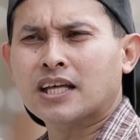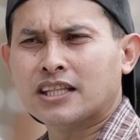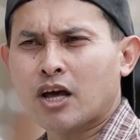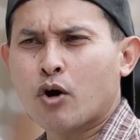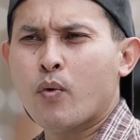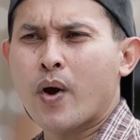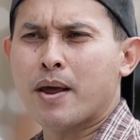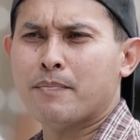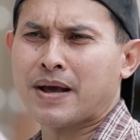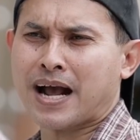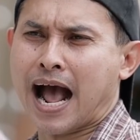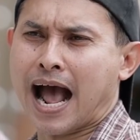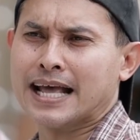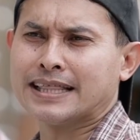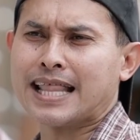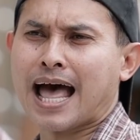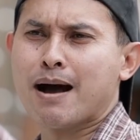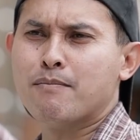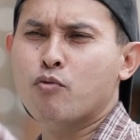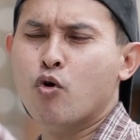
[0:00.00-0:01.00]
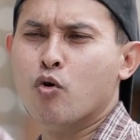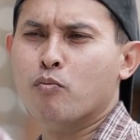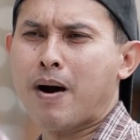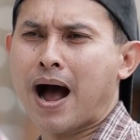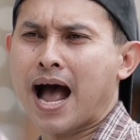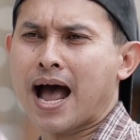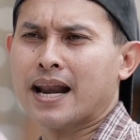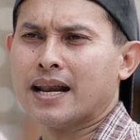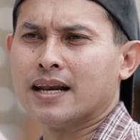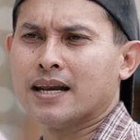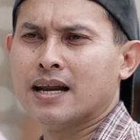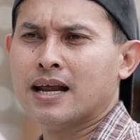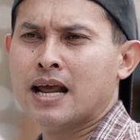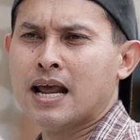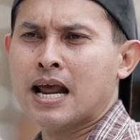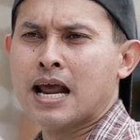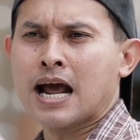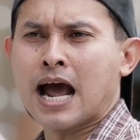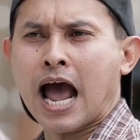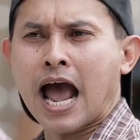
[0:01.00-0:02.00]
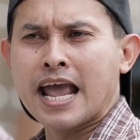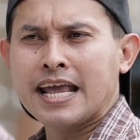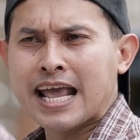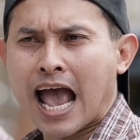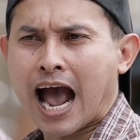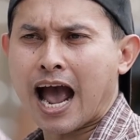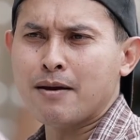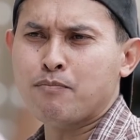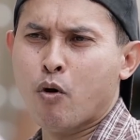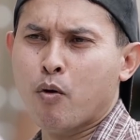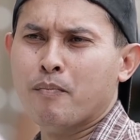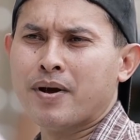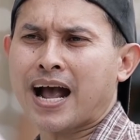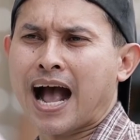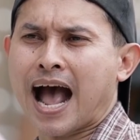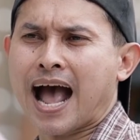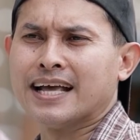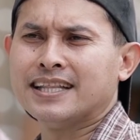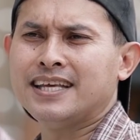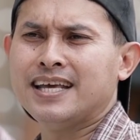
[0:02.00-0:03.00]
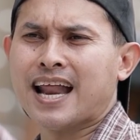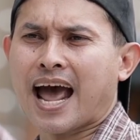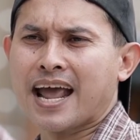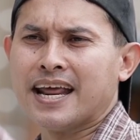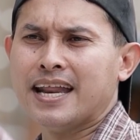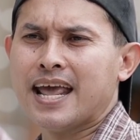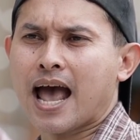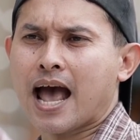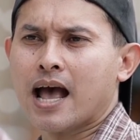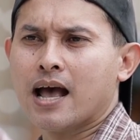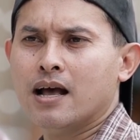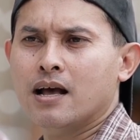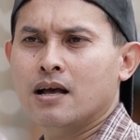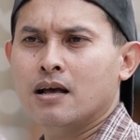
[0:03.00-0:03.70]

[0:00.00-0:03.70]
มจะตะเวนไปขายตามหมู่บ้านใครอยากให้ผมไปขายที่ไหนเนี่ย